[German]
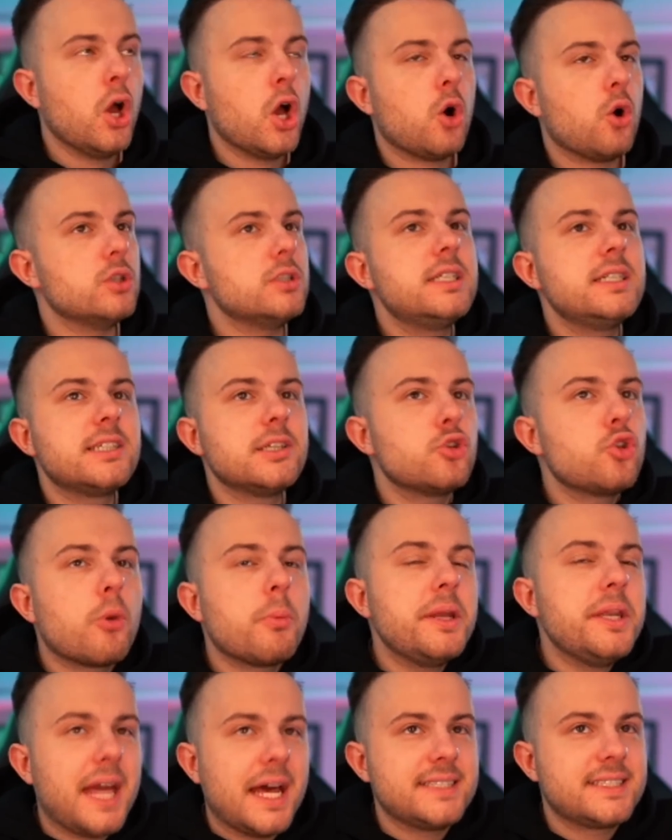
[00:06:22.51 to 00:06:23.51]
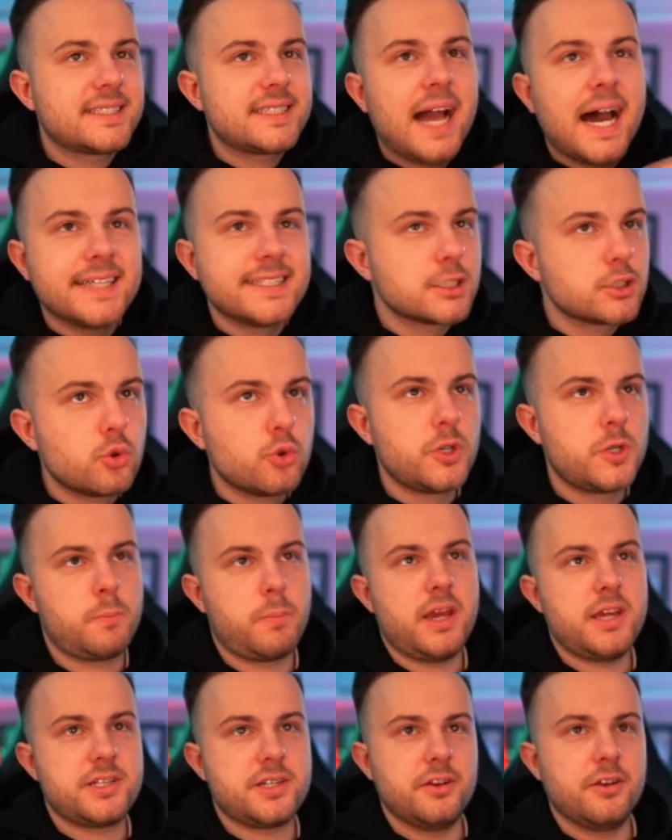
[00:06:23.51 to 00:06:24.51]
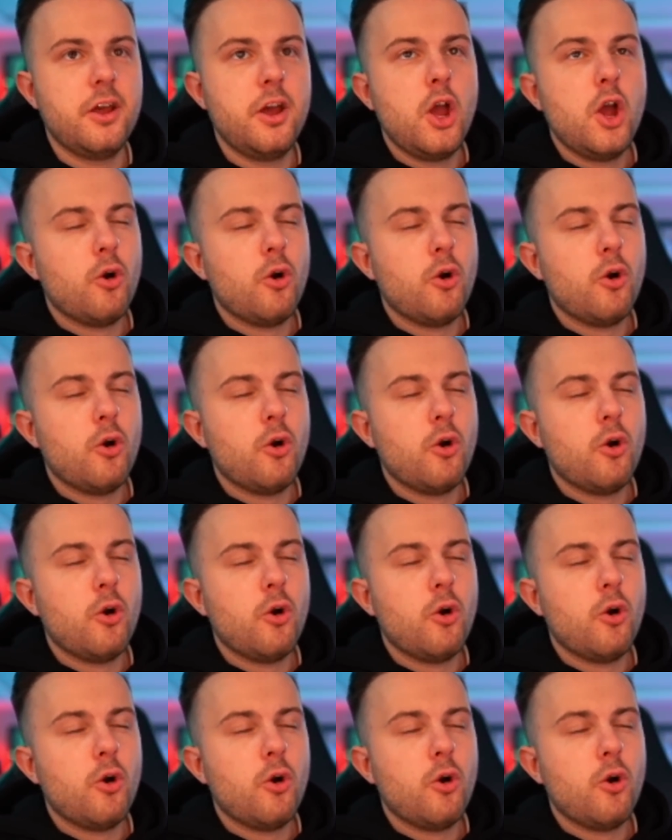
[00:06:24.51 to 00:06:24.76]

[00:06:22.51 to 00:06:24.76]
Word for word: Und diese Dominanz kannst du nicht brechen.